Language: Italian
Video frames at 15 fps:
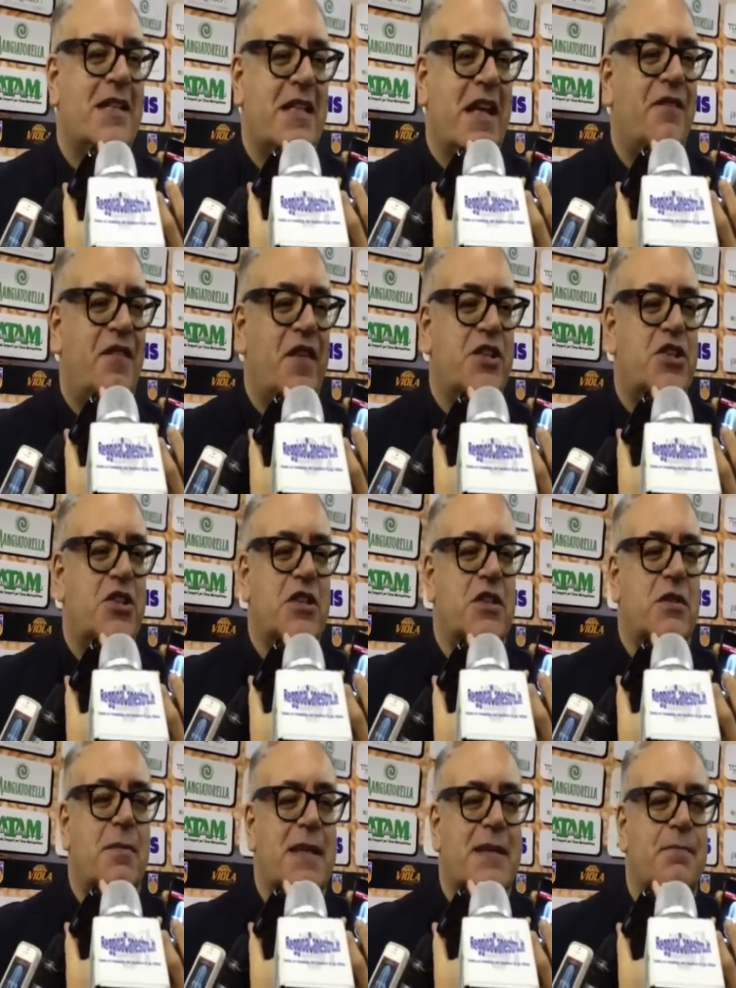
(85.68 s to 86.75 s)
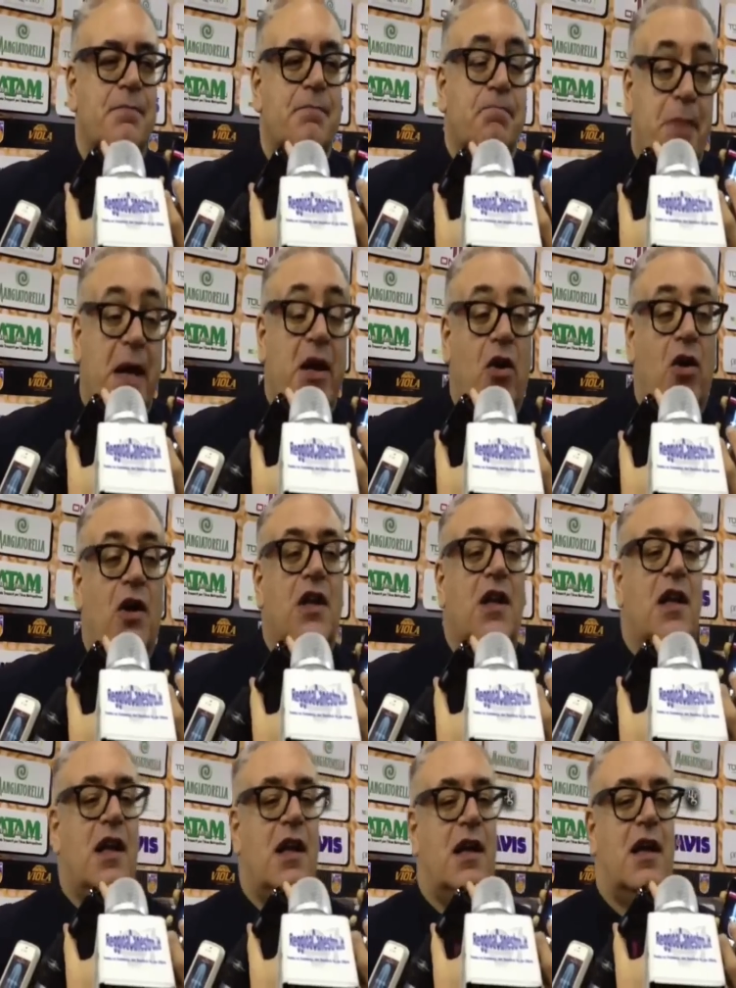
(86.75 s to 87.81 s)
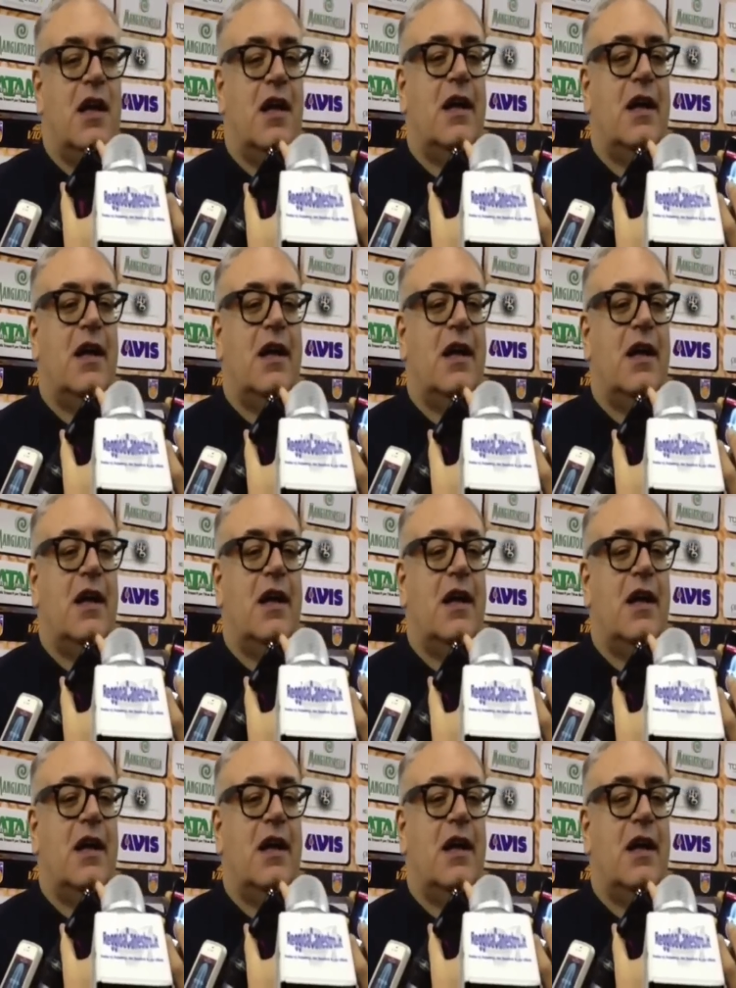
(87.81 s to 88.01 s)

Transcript: si è visto, insomma, però eh,